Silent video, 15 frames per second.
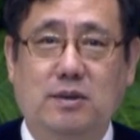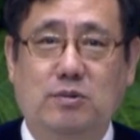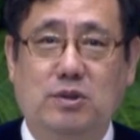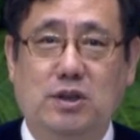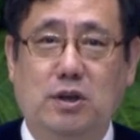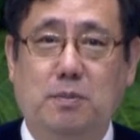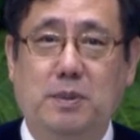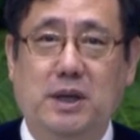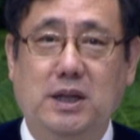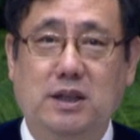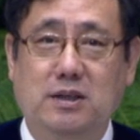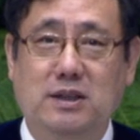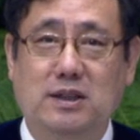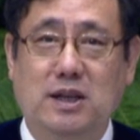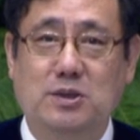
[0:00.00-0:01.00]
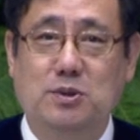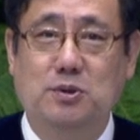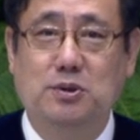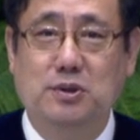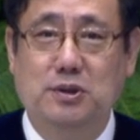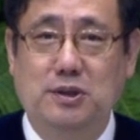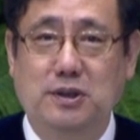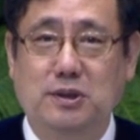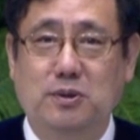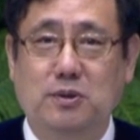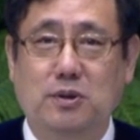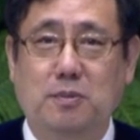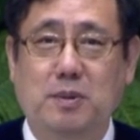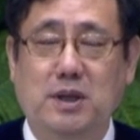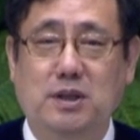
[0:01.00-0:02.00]
우리 옆에 있는 가족들 또
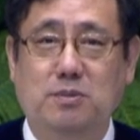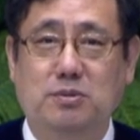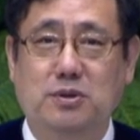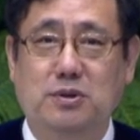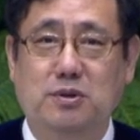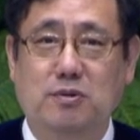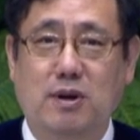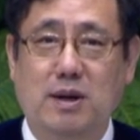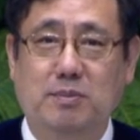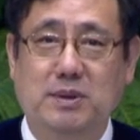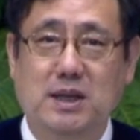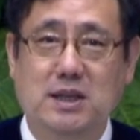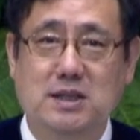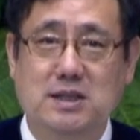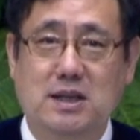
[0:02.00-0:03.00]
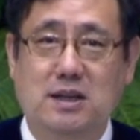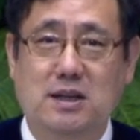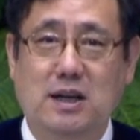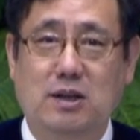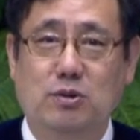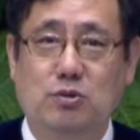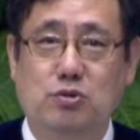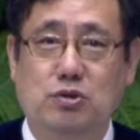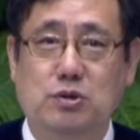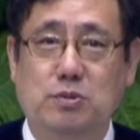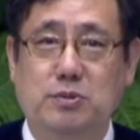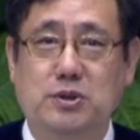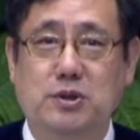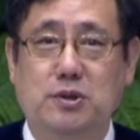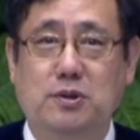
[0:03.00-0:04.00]
옆에 있는 분들과 함께 인사를 나눠
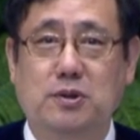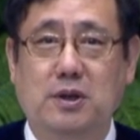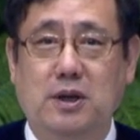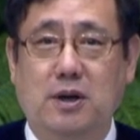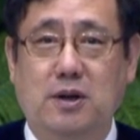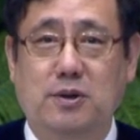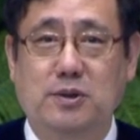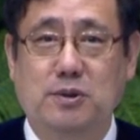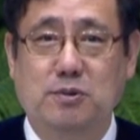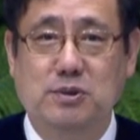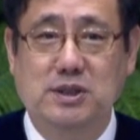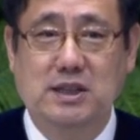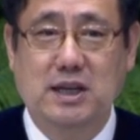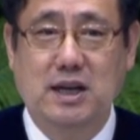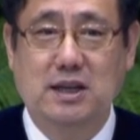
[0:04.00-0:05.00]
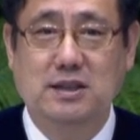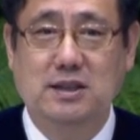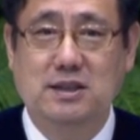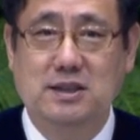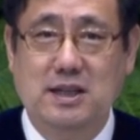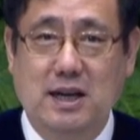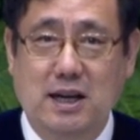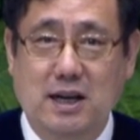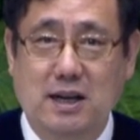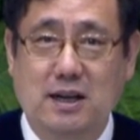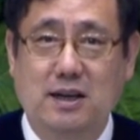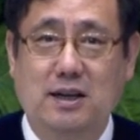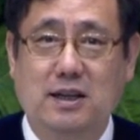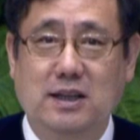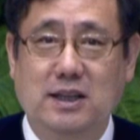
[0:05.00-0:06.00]
주십시오. 어려운 시간
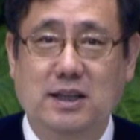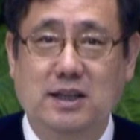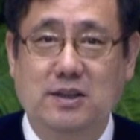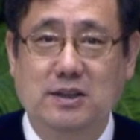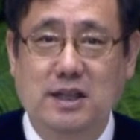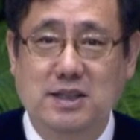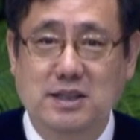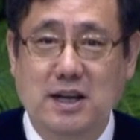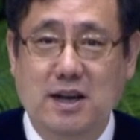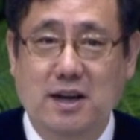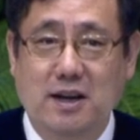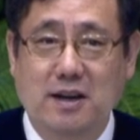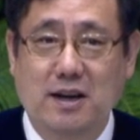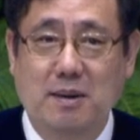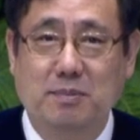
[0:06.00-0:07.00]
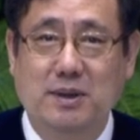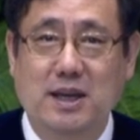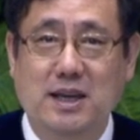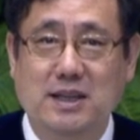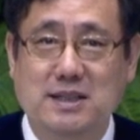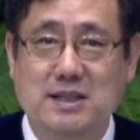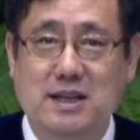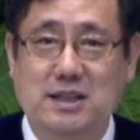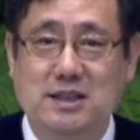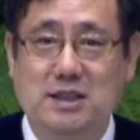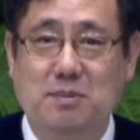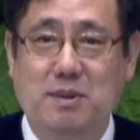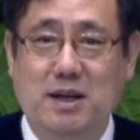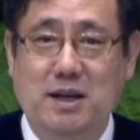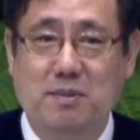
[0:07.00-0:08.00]
잘 이겨내자 함께 인사하시기
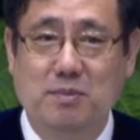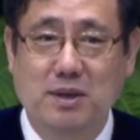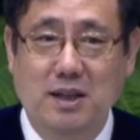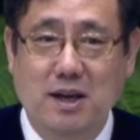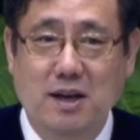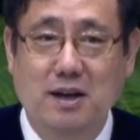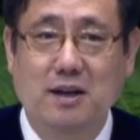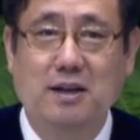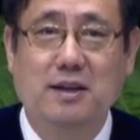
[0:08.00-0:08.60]
바랍니다.